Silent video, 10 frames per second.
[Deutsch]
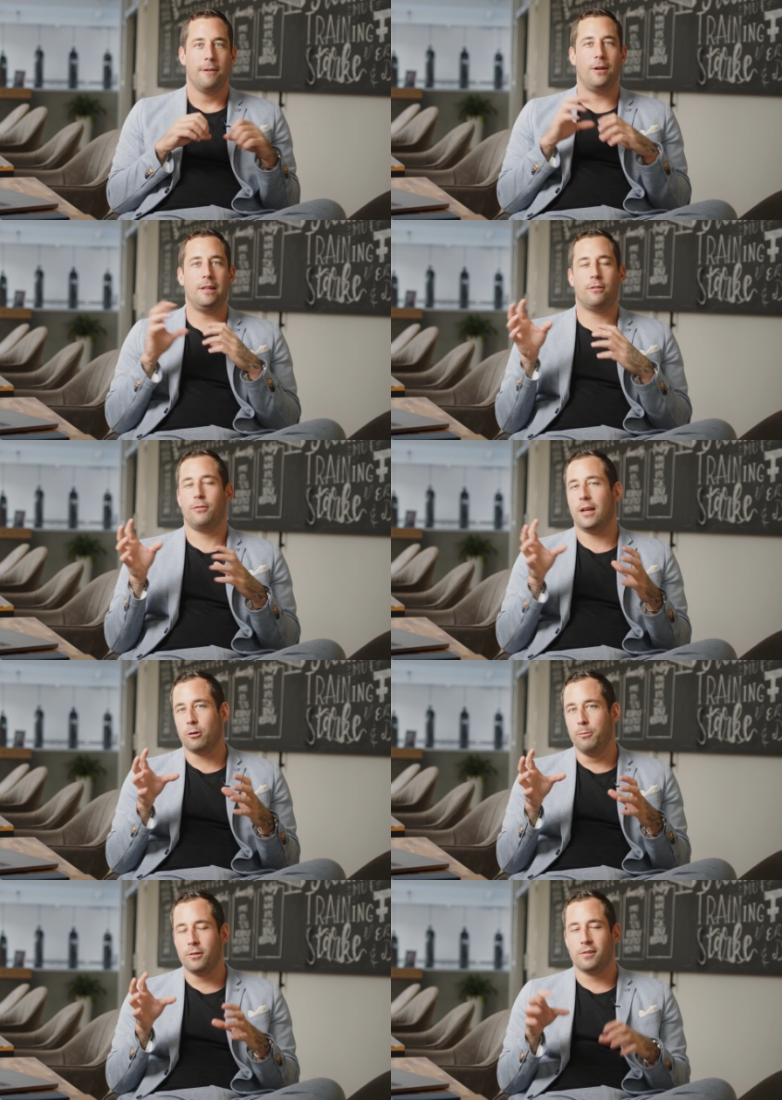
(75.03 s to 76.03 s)
weil die es vielleicht
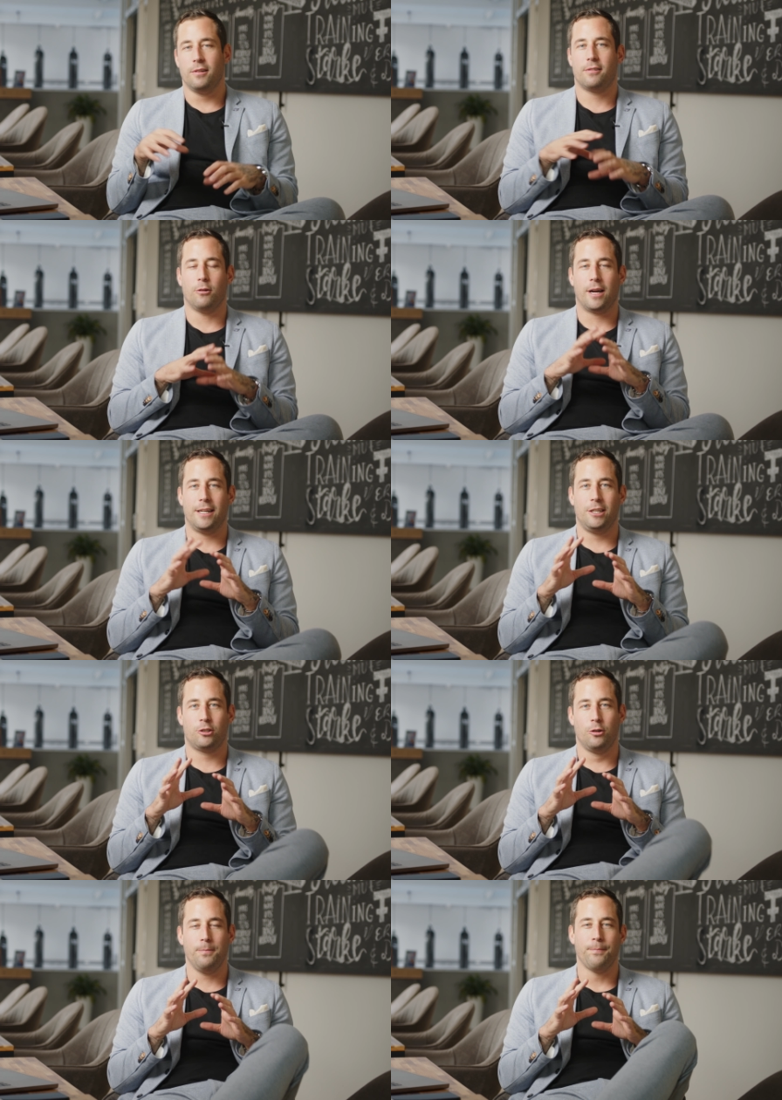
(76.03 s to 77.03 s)
auch müssen. Ist auch gar nicht
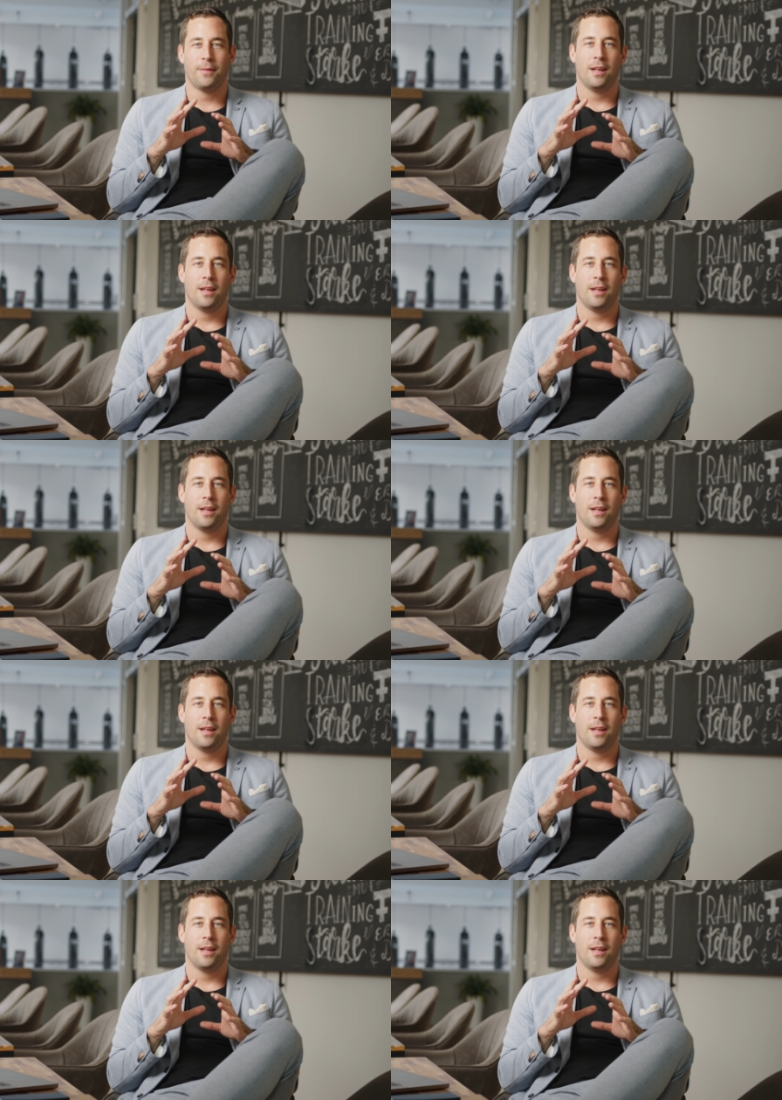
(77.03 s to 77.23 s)
schlimm.